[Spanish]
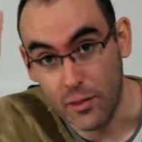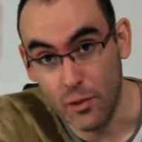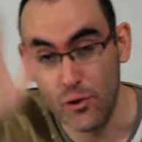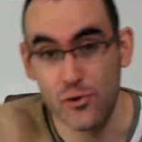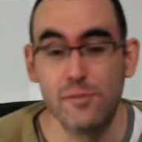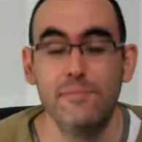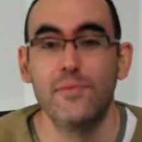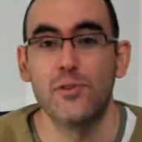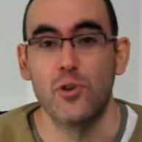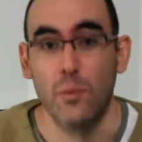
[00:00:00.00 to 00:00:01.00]
a todos,
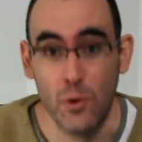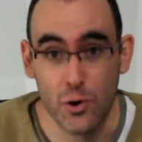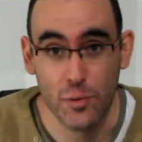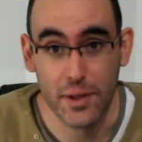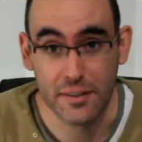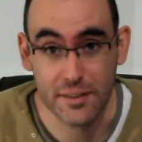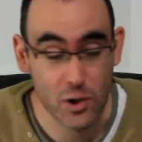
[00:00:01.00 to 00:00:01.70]
soy Monro de X de